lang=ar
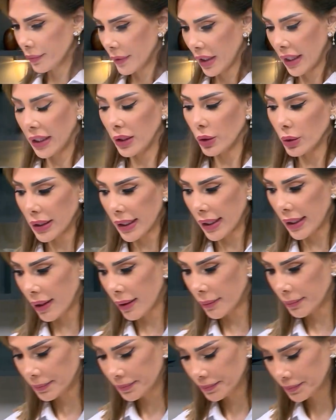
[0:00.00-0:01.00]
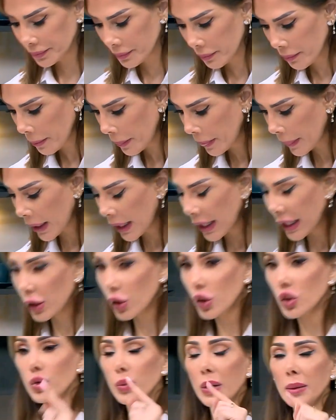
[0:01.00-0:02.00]
حلو الكلام
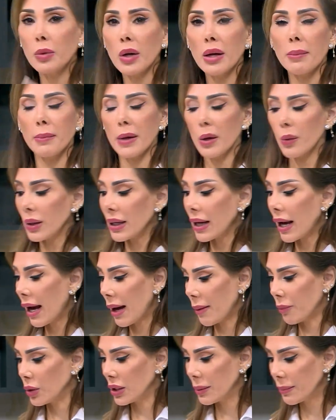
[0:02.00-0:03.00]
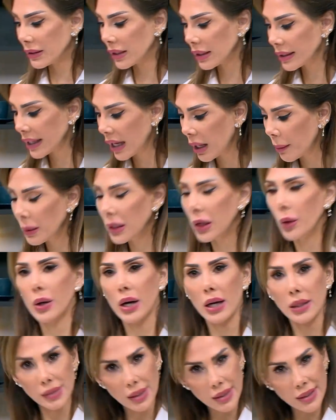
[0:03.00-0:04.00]
الخطوة المهمة والأهم واللي بضلني أعملها
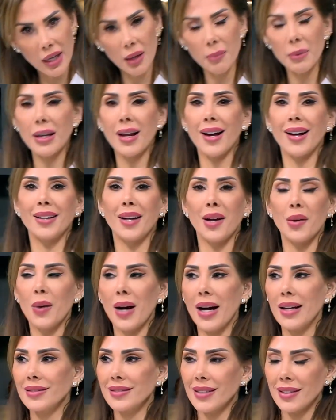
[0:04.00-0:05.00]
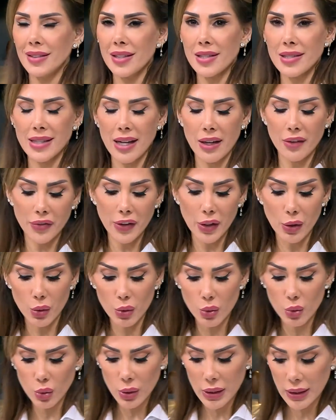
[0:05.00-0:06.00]
ورح أضلني أعملها على الهواء حتى ترسخ في
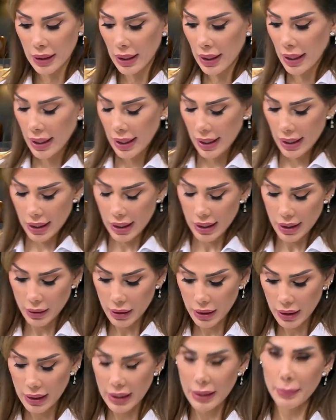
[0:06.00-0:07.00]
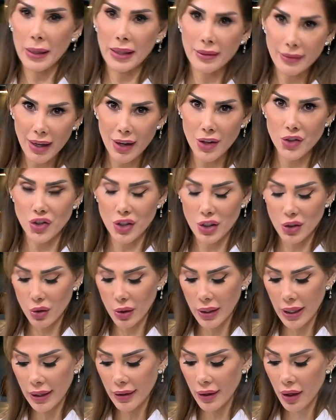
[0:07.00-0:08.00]
عقول آه، اللي بيحتاج
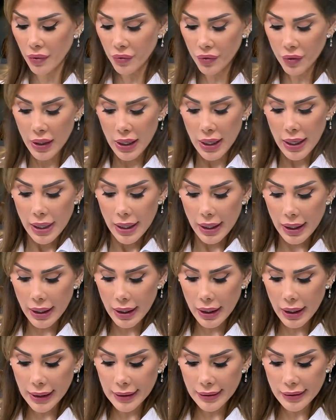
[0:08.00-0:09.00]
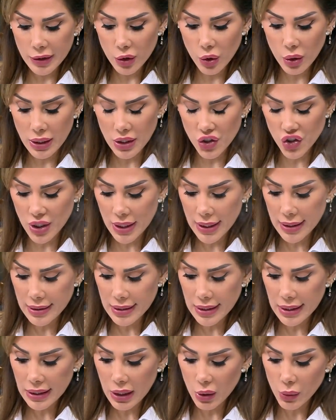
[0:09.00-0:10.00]
إنه يعرف آه، عندي هون
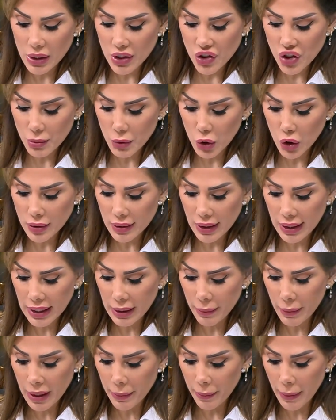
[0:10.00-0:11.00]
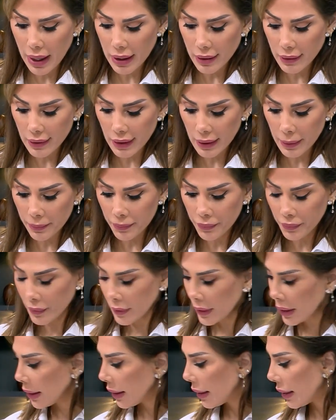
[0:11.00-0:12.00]
الجيلاتين أول شيء بنحط عليه مي باردة
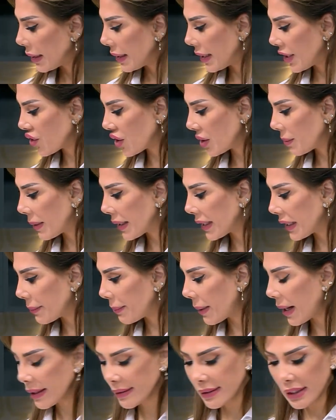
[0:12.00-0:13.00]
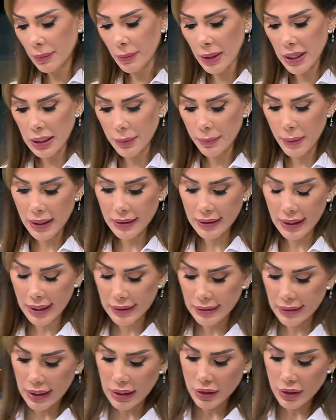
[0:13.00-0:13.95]
ليش المي الباردة؟ المي الباردة حتى